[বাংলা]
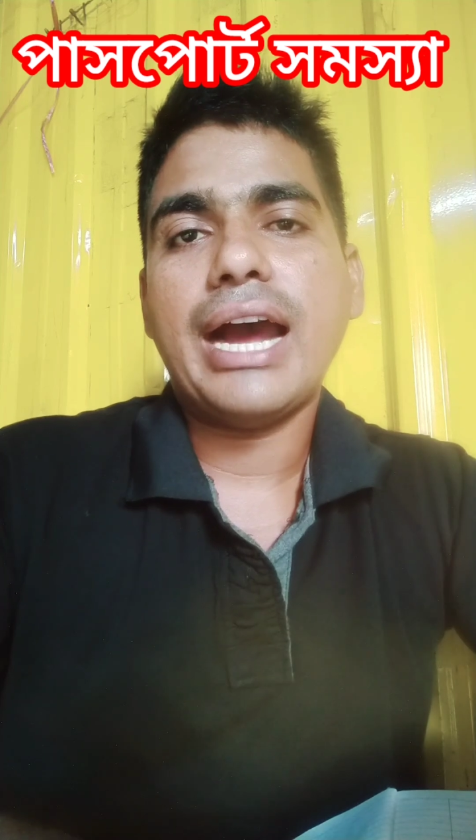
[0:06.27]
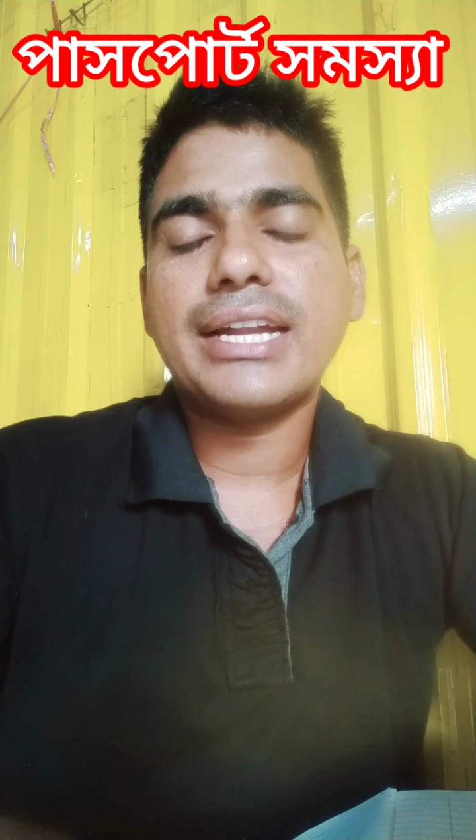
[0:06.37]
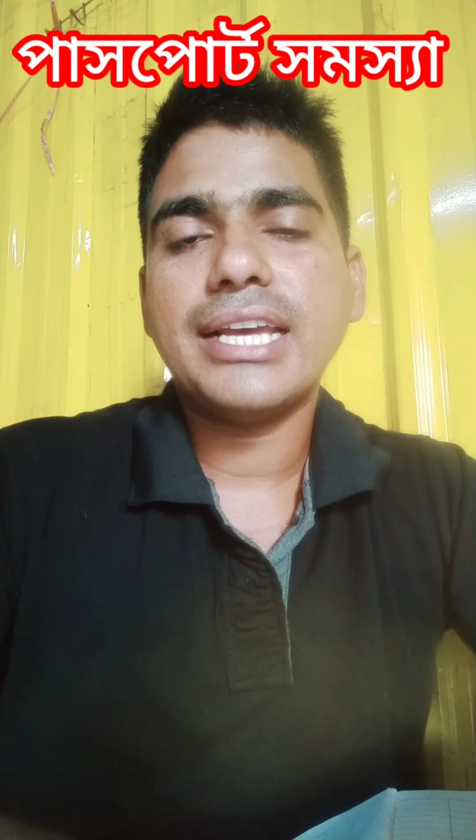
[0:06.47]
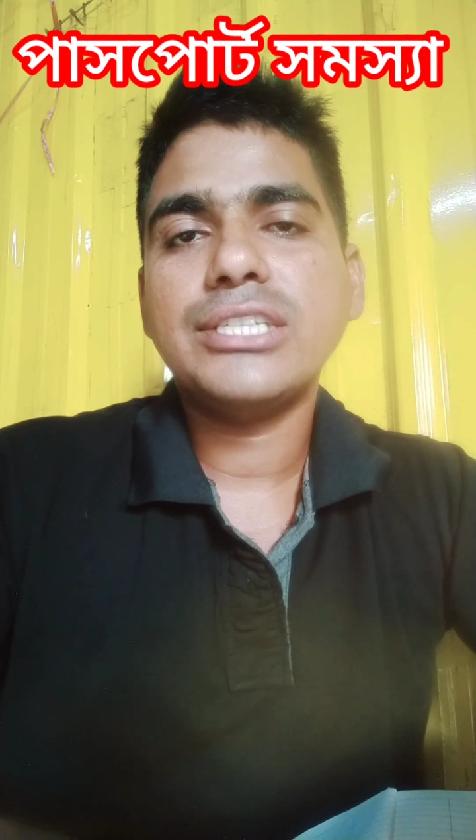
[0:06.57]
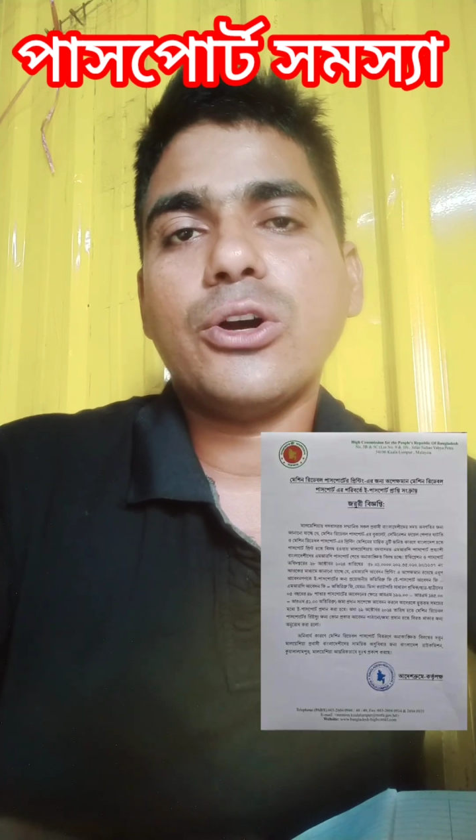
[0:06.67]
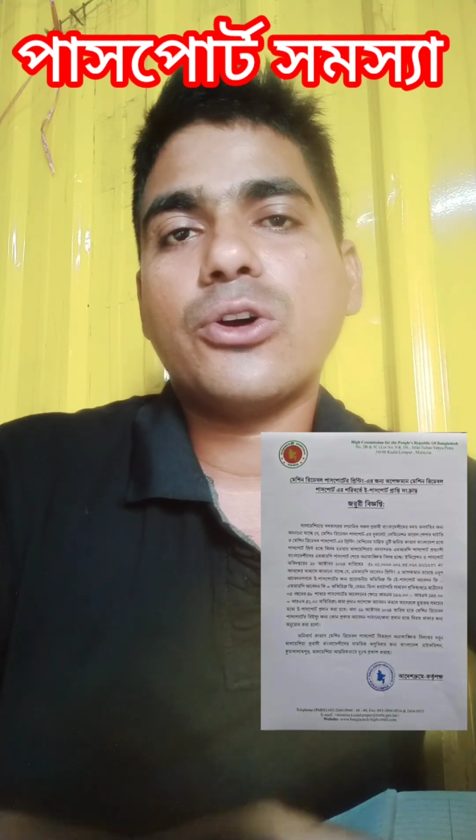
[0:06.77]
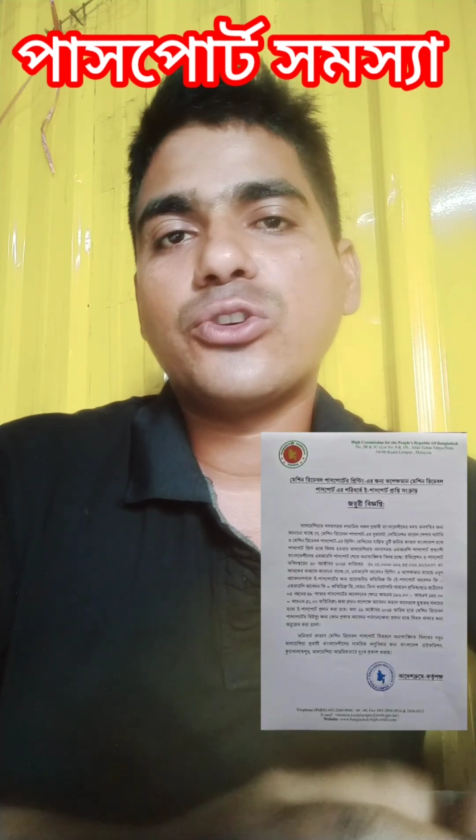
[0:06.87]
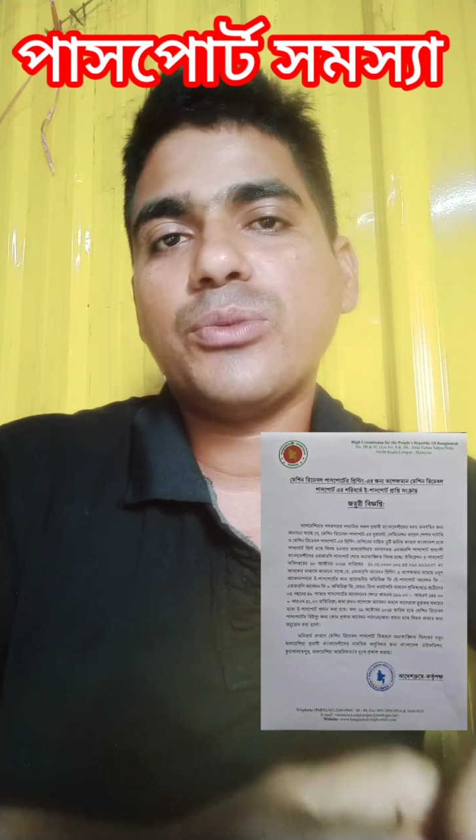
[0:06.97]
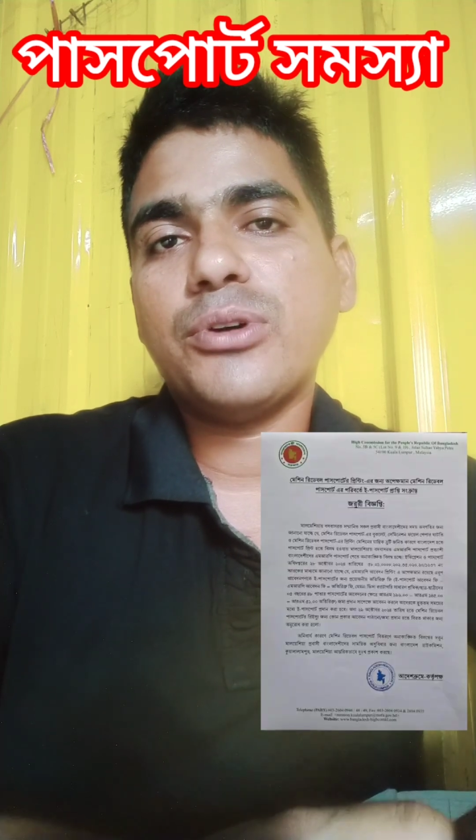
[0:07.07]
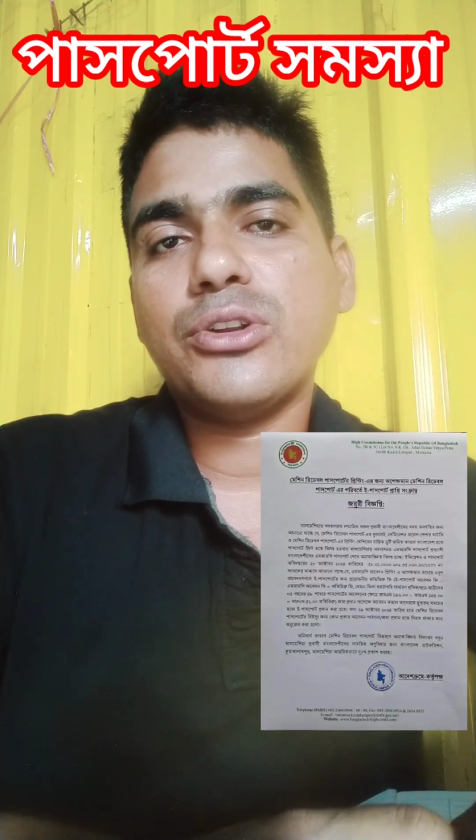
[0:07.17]
আঠাইশ
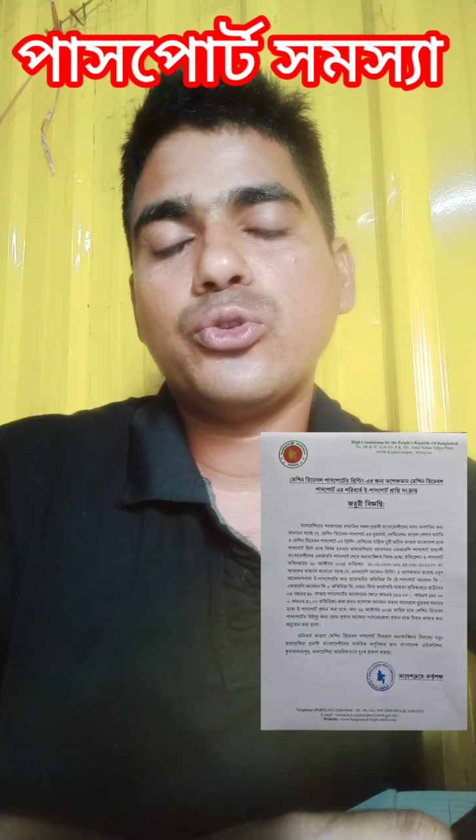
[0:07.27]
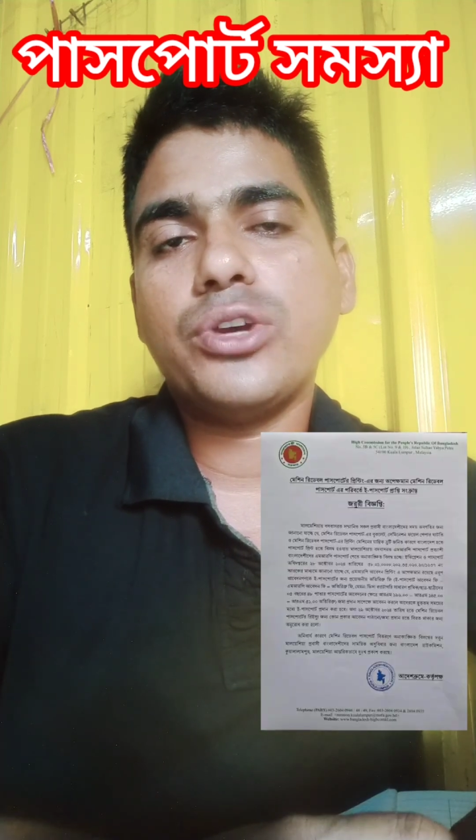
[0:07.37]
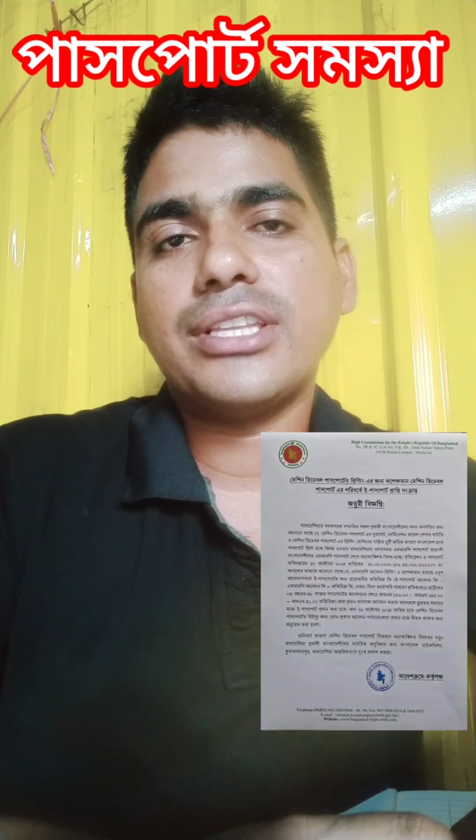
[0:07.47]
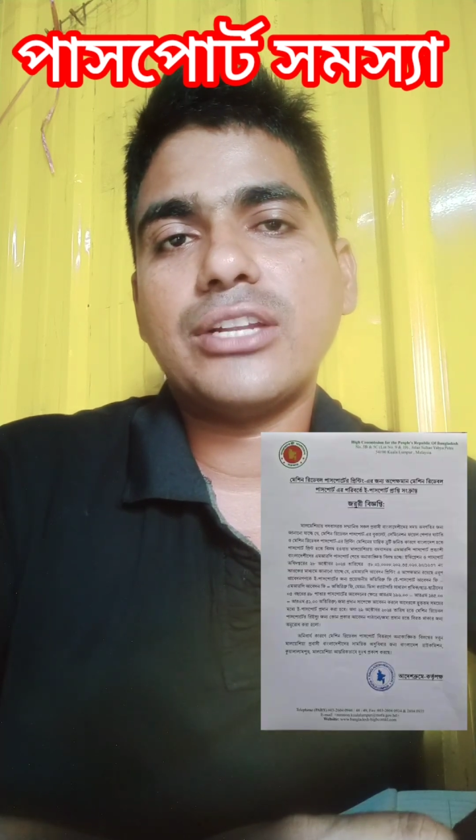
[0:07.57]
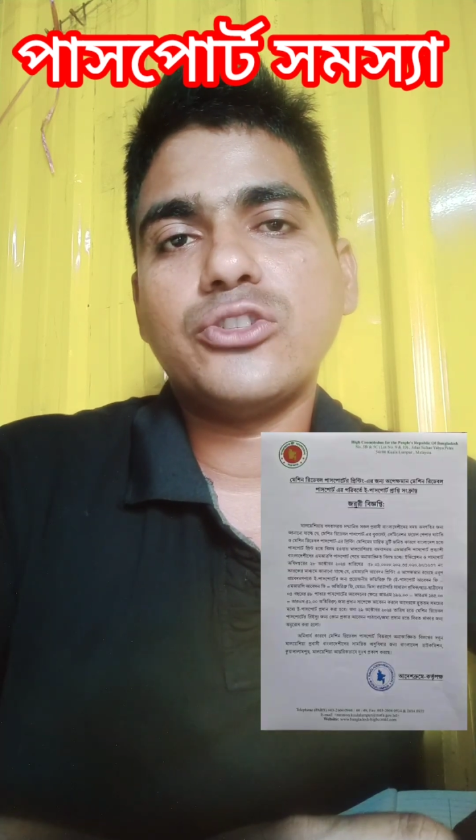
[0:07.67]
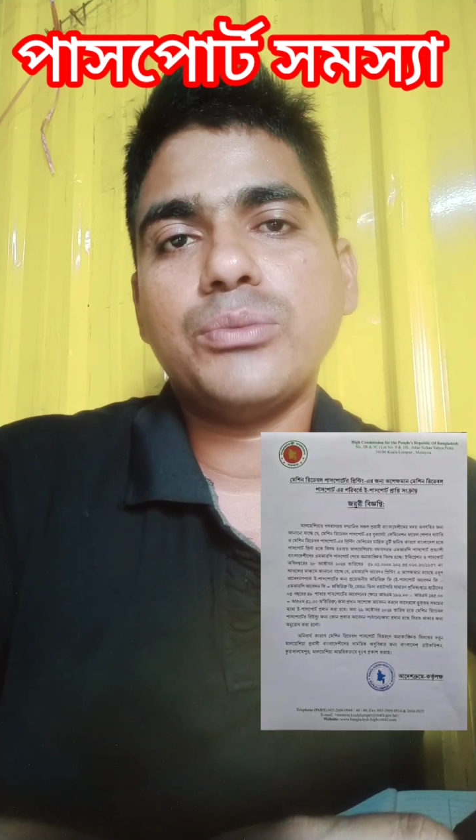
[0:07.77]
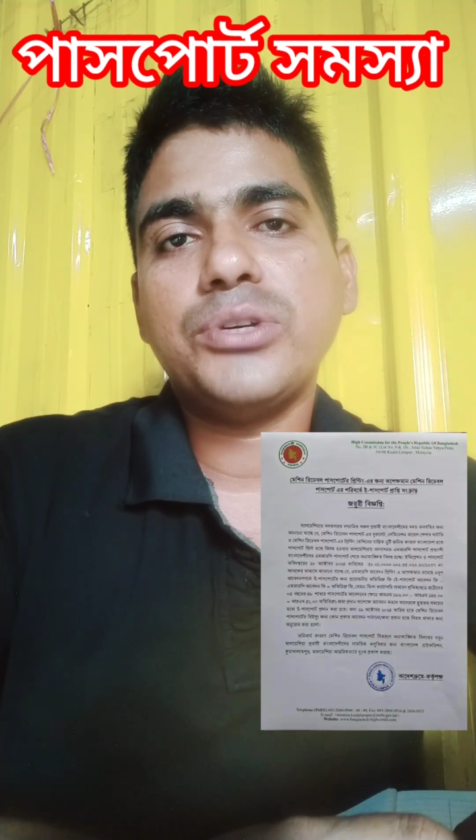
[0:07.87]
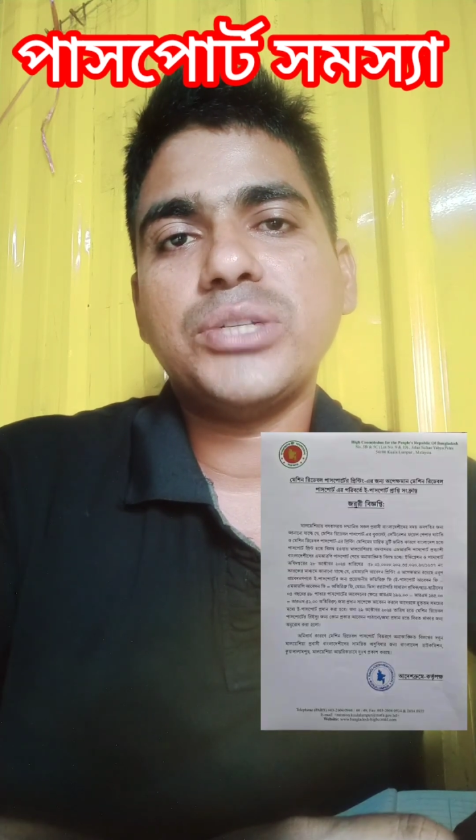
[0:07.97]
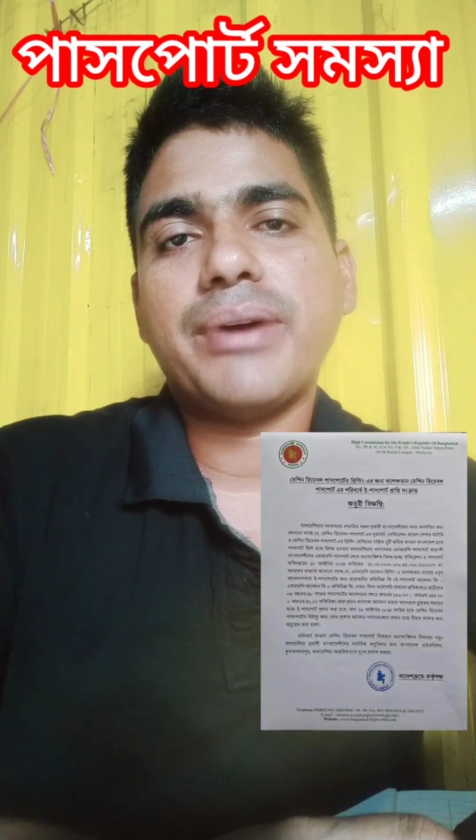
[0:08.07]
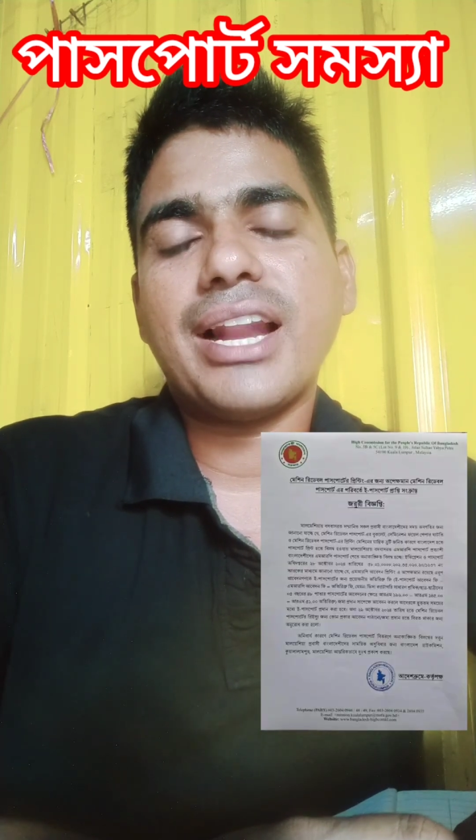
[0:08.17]
অক্টোবর দুই
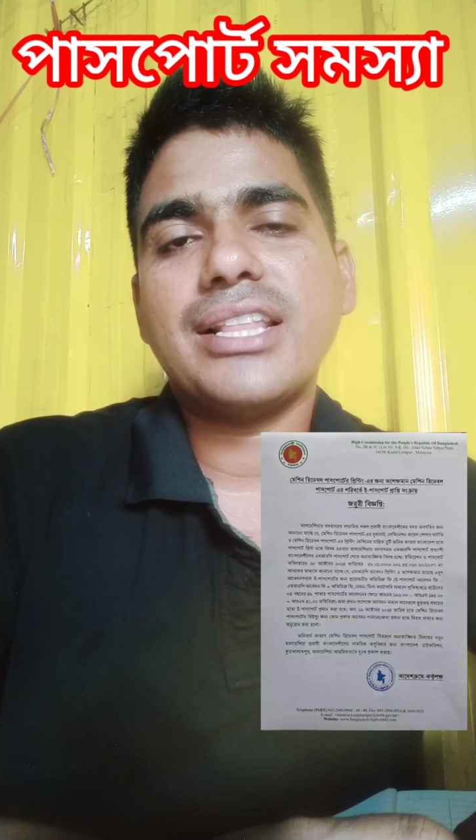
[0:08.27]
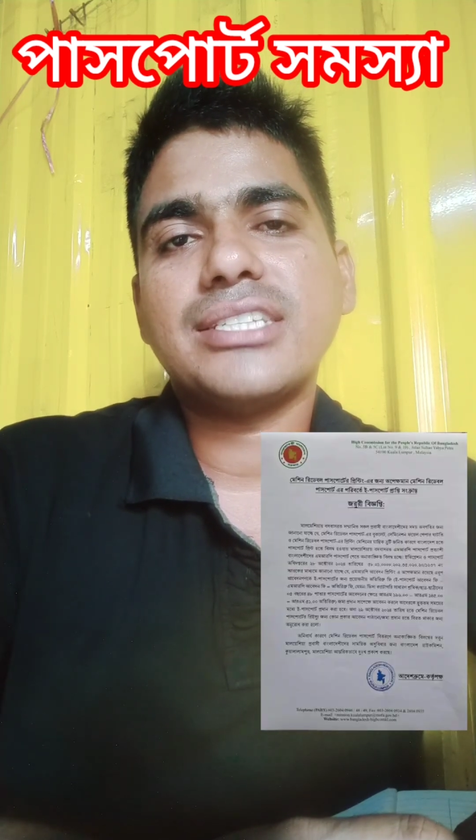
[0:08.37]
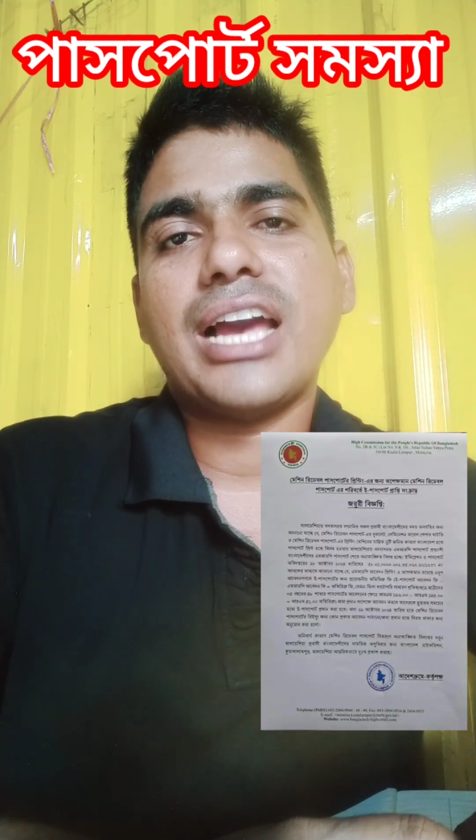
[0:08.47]
বাংলাদেশ